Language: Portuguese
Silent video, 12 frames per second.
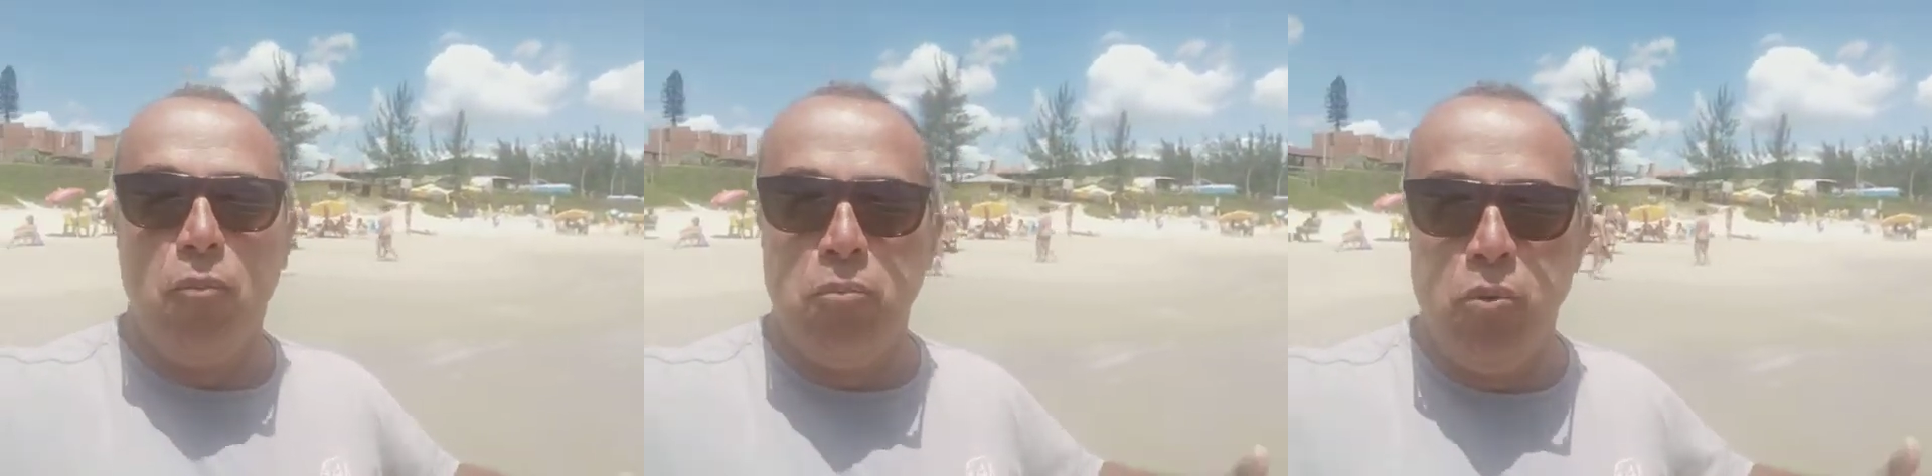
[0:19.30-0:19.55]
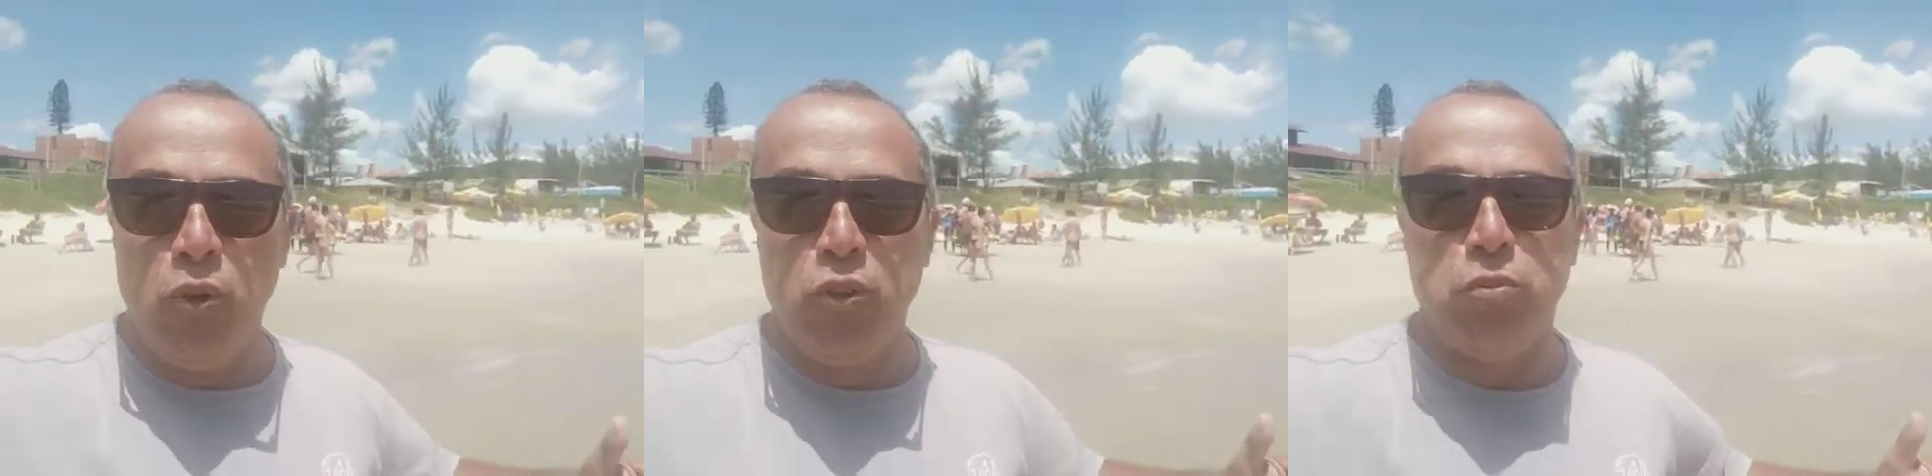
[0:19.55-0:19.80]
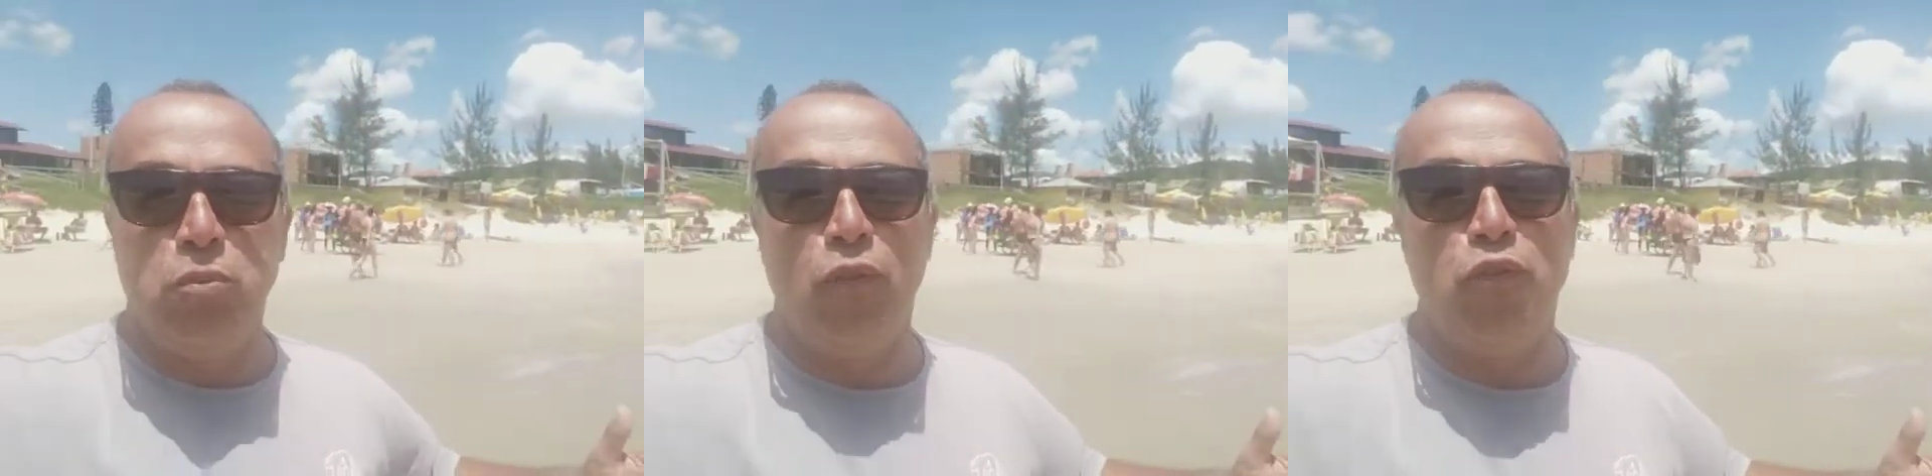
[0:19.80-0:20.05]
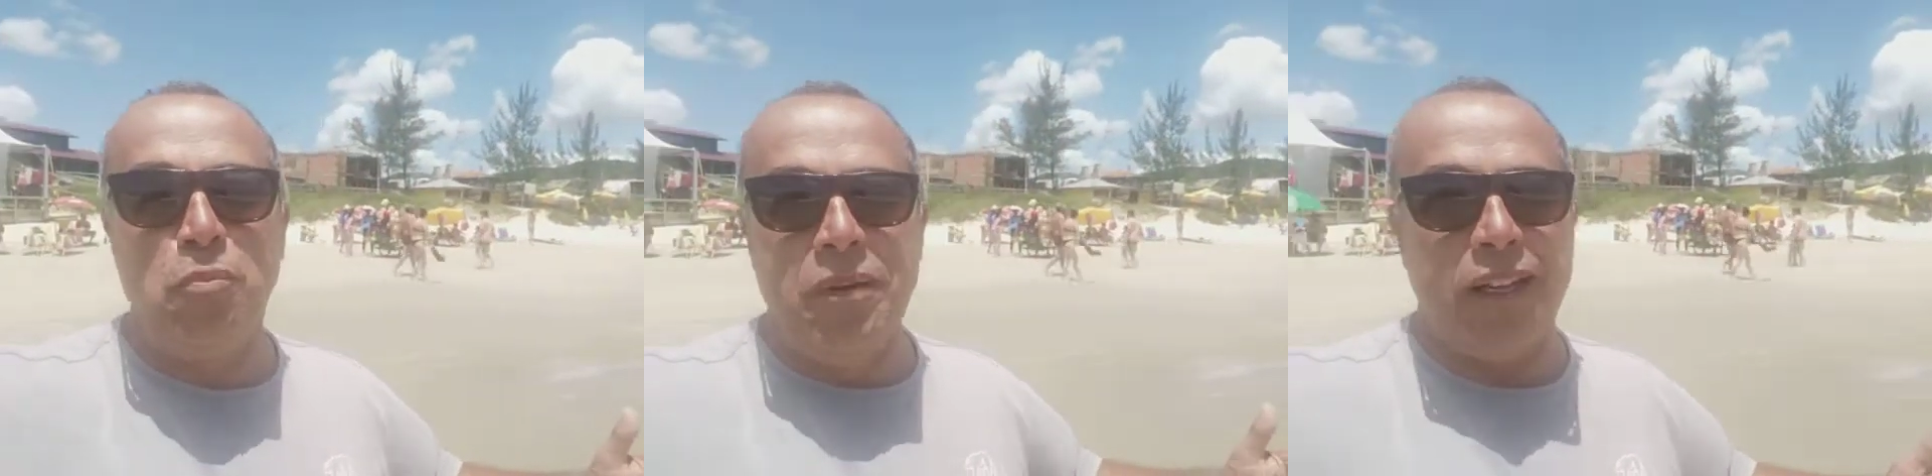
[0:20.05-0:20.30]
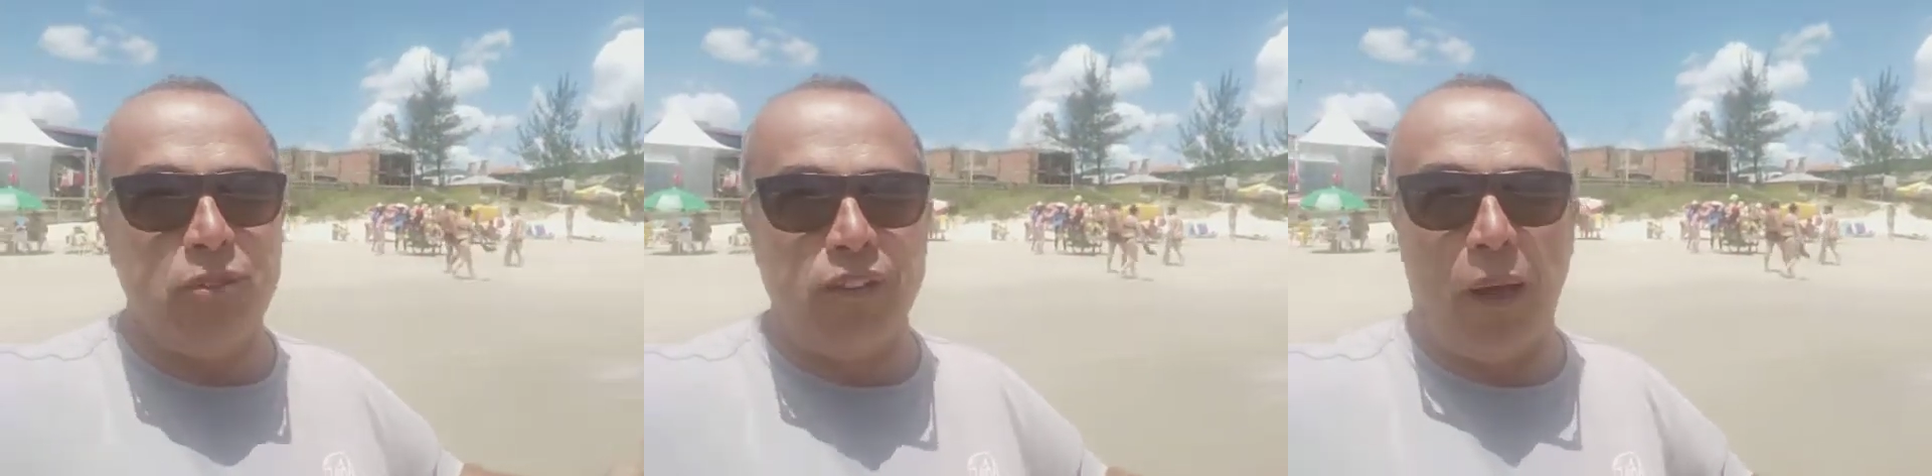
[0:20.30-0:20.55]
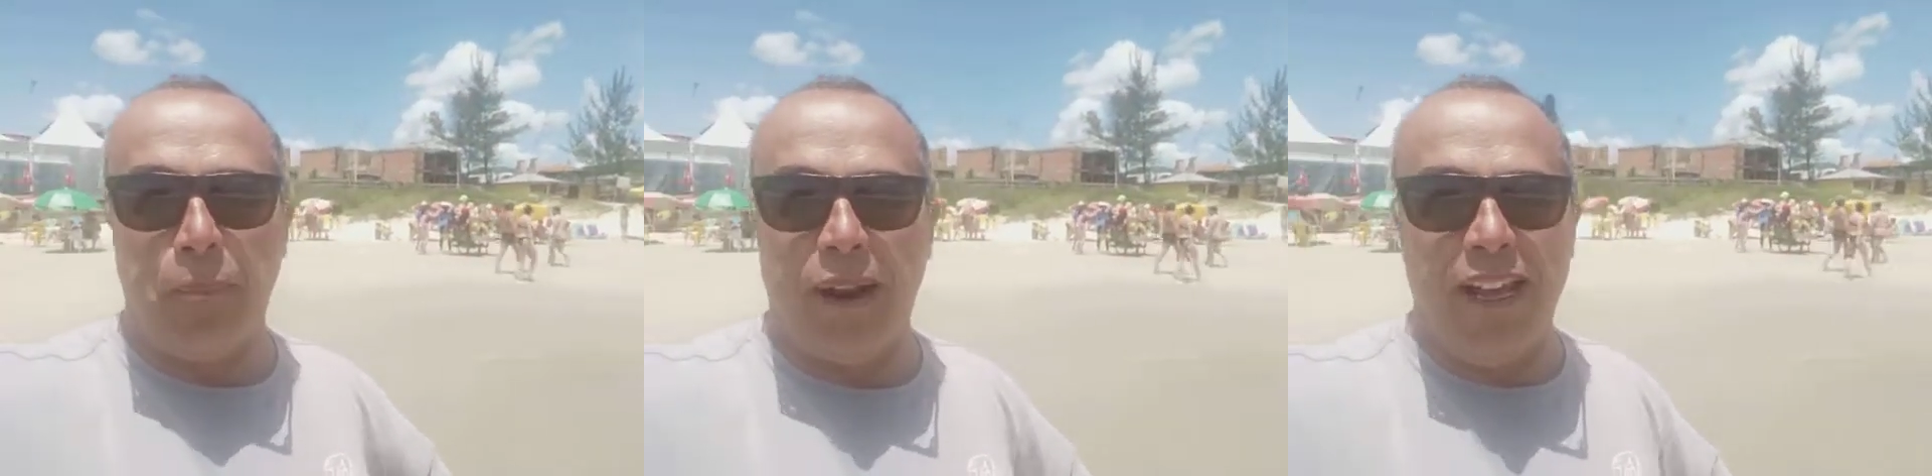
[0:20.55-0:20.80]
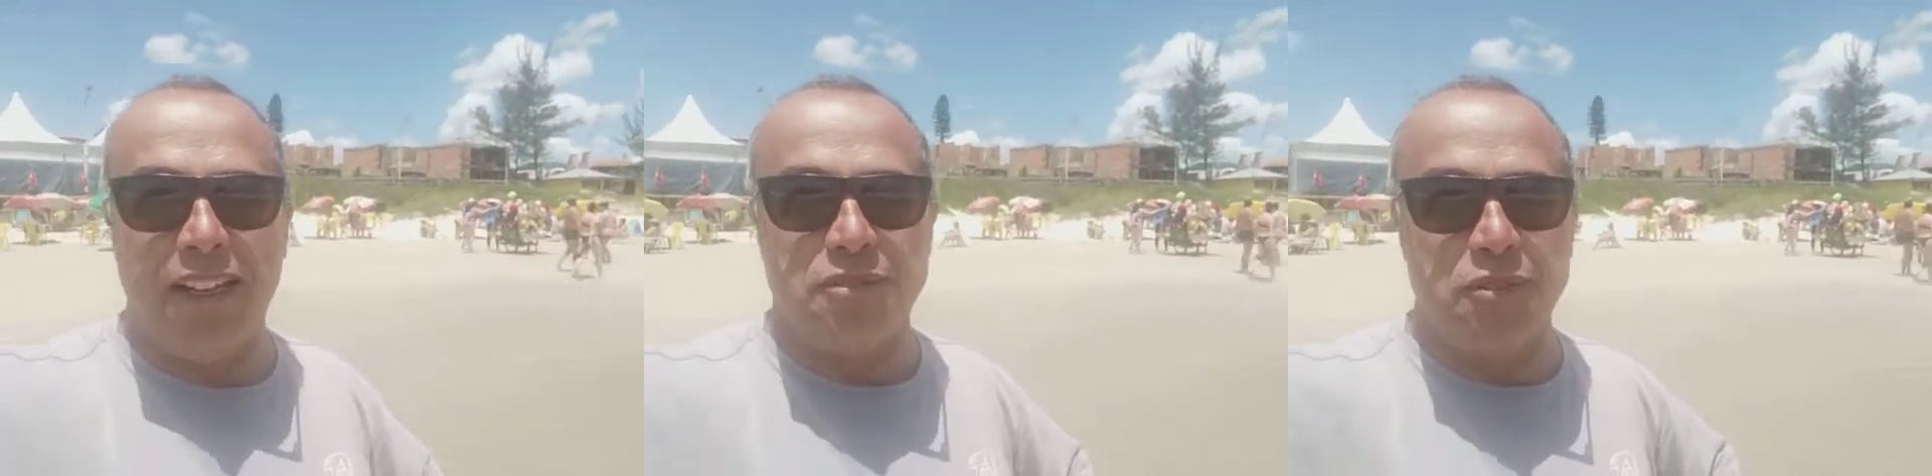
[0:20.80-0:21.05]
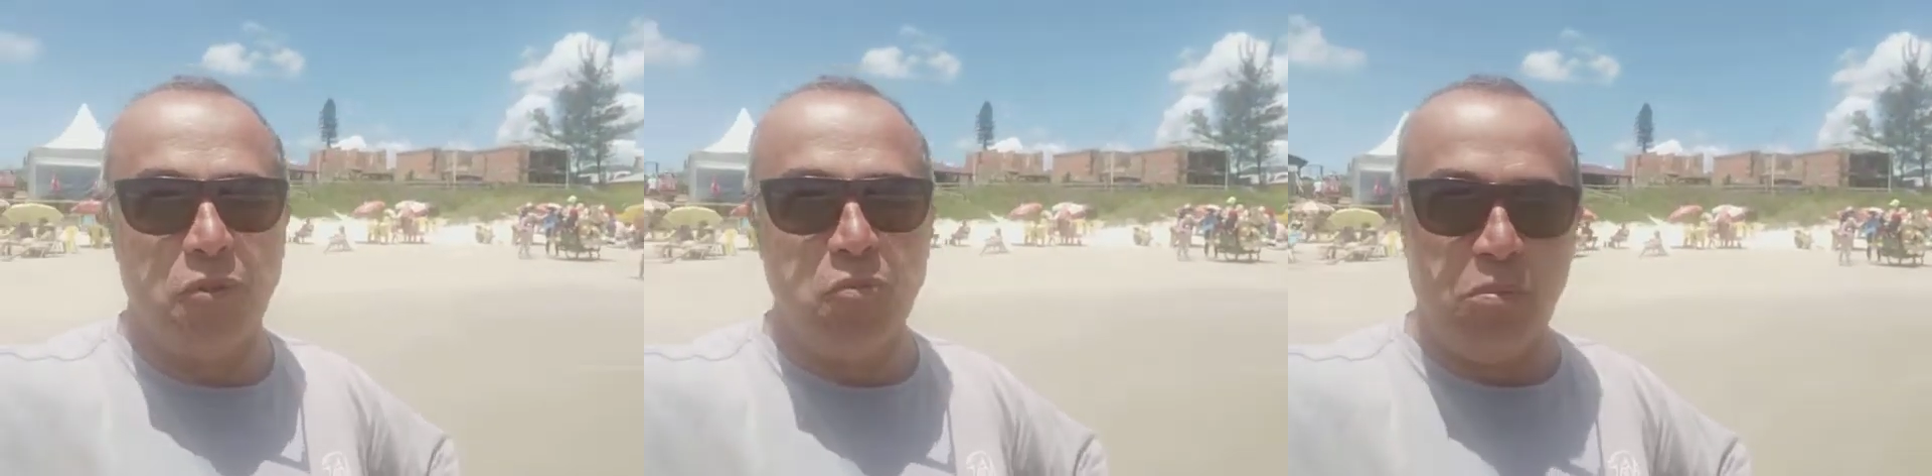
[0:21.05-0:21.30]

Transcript: Muito movimento na praia, viu?